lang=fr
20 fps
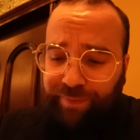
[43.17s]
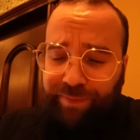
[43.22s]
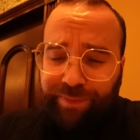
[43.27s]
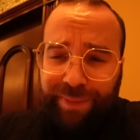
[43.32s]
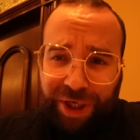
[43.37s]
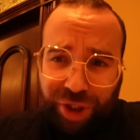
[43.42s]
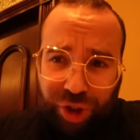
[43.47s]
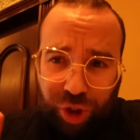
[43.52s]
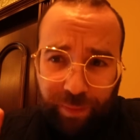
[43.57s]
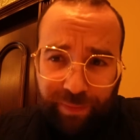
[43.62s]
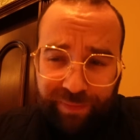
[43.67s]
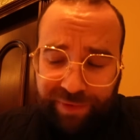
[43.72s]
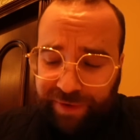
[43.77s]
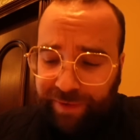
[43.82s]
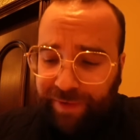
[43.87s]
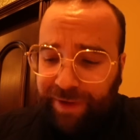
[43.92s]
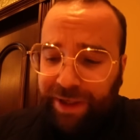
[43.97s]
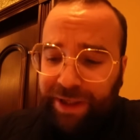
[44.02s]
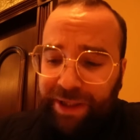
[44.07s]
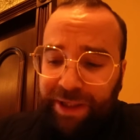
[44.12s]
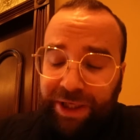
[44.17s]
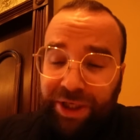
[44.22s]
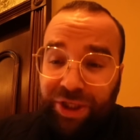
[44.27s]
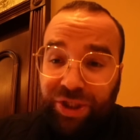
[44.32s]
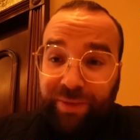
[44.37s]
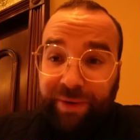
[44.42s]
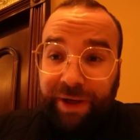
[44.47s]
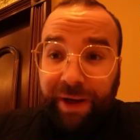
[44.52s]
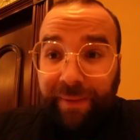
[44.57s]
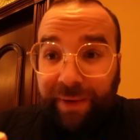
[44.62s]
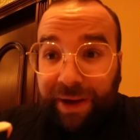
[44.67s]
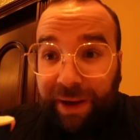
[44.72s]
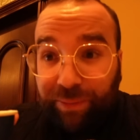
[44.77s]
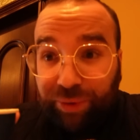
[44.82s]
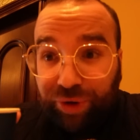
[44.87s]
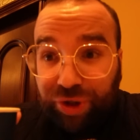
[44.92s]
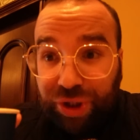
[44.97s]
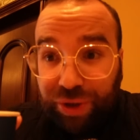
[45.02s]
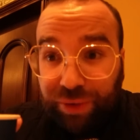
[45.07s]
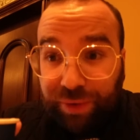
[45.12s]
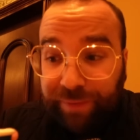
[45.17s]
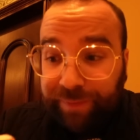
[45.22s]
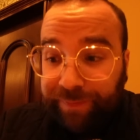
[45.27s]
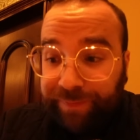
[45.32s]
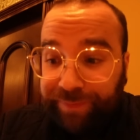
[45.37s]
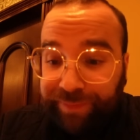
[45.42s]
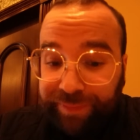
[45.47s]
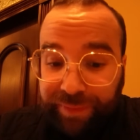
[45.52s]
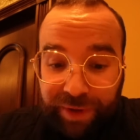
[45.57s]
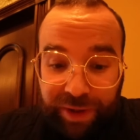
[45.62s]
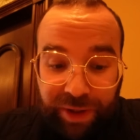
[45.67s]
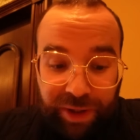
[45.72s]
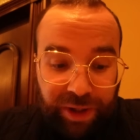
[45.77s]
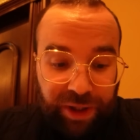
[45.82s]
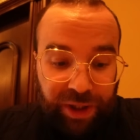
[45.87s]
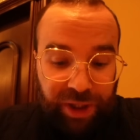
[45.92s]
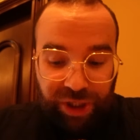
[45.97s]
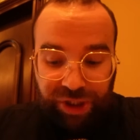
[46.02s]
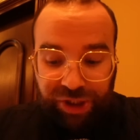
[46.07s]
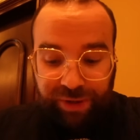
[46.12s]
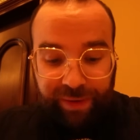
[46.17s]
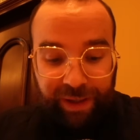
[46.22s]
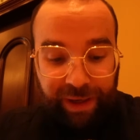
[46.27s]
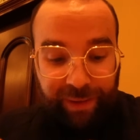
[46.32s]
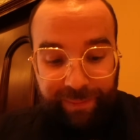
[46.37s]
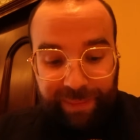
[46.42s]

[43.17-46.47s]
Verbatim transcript: Bake Shop. J'ai pris un cappuccino et j'ai pris un